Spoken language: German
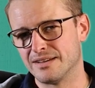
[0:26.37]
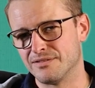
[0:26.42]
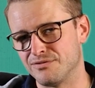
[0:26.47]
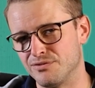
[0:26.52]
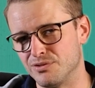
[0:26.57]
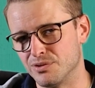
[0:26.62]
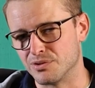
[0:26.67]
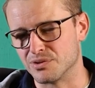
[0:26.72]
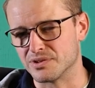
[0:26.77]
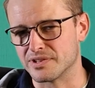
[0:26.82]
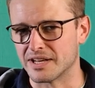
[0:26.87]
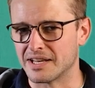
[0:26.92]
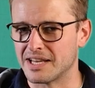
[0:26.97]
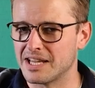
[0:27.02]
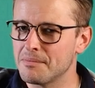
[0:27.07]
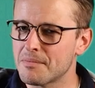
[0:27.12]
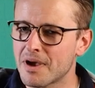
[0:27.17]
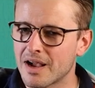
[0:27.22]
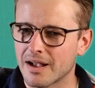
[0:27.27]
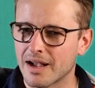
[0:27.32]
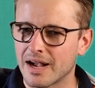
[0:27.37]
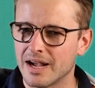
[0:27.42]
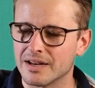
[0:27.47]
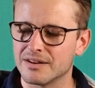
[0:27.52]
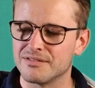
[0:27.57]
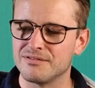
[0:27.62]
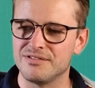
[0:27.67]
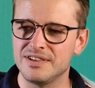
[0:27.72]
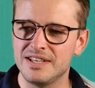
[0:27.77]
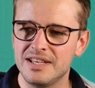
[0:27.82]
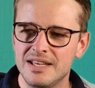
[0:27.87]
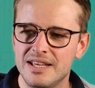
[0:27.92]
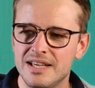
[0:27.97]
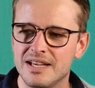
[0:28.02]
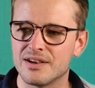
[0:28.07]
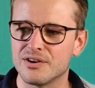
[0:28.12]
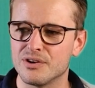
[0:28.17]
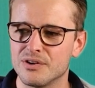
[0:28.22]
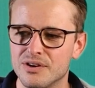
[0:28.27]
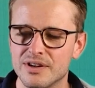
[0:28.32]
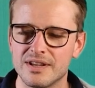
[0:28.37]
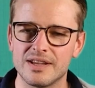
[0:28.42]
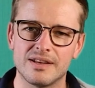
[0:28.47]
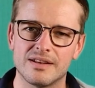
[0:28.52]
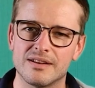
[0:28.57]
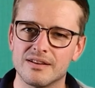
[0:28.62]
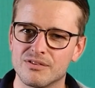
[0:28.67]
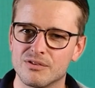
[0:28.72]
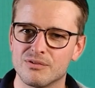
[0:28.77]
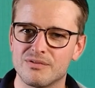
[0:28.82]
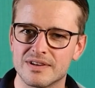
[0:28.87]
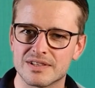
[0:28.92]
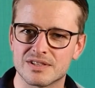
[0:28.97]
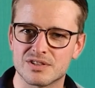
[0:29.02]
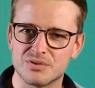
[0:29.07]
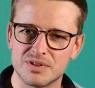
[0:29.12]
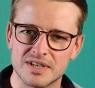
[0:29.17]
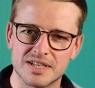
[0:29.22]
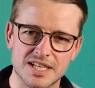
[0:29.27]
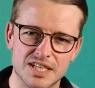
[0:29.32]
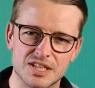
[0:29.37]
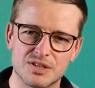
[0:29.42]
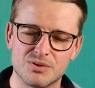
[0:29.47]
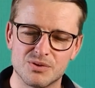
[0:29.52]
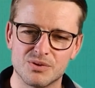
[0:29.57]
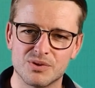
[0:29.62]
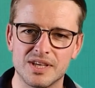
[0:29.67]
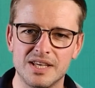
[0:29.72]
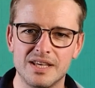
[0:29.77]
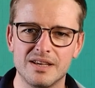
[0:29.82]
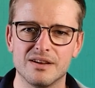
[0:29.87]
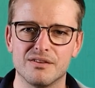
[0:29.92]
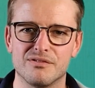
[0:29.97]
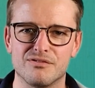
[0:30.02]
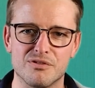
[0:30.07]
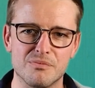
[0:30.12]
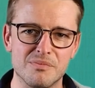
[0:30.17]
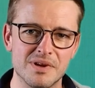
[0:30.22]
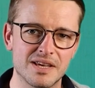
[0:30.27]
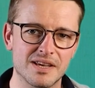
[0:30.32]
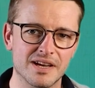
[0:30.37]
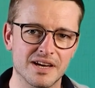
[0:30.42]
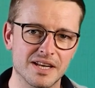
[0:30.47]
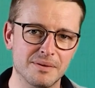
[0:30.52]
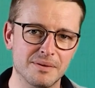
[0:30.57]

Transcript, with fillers: für Unternehmer gerade, wie könnte ich denn sowas, so eine Technologie für mich